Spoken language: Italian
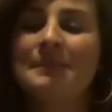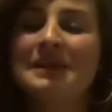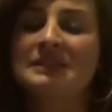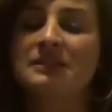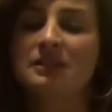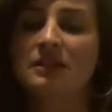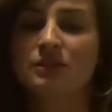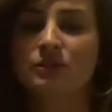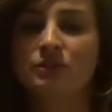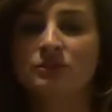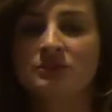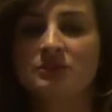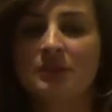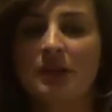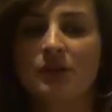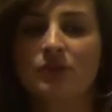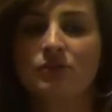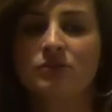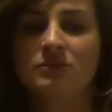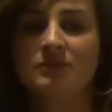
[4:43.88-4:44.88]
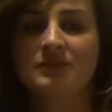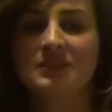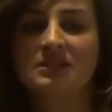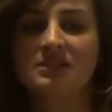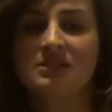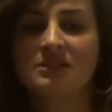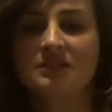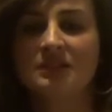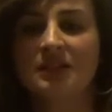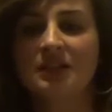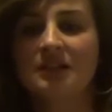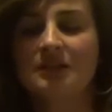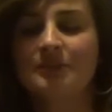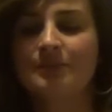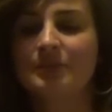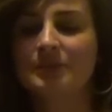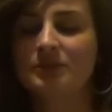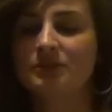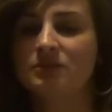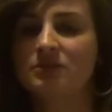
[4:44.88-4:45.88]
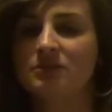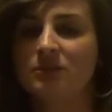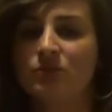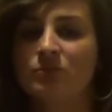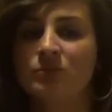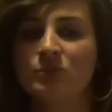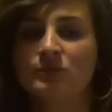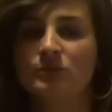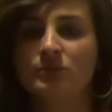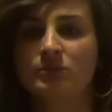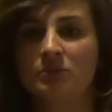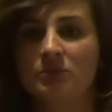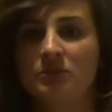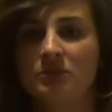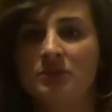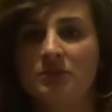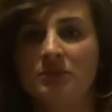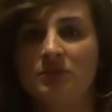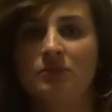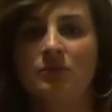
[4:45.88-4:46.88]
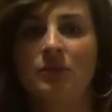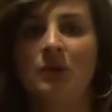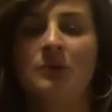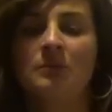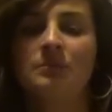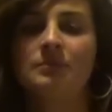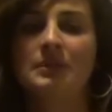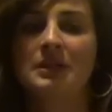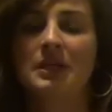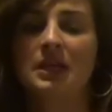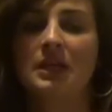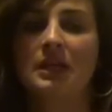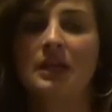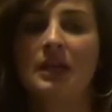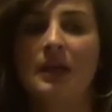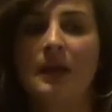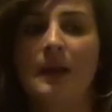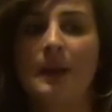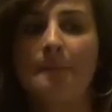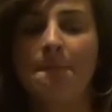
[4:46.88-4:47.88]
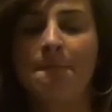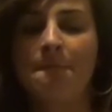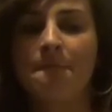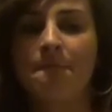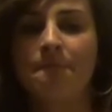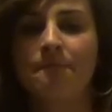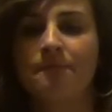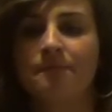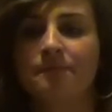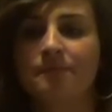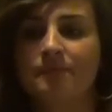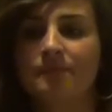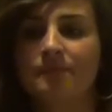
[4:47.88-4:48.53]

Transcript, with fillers: mentre al contrario all'università l'impatto è stato molto positivo perché